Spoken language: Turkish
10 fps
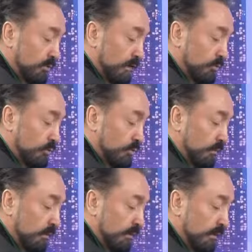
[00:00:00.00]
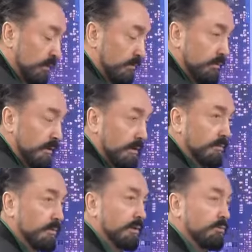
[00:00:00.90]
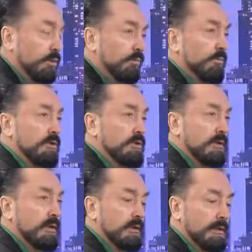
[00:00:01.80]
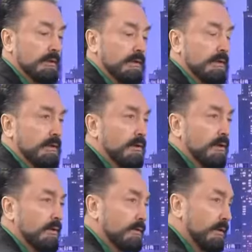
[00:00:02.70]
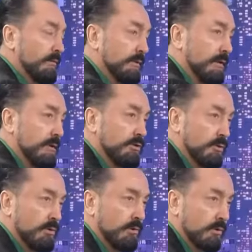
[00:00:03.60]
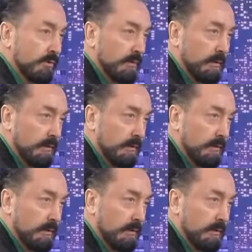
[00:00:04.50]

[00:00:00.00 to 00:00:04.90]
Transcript: Üçte Müslüman olanlar bunlardır, Bunlar toplumun içine yer yer Allah tarafından yerleştiriliyor.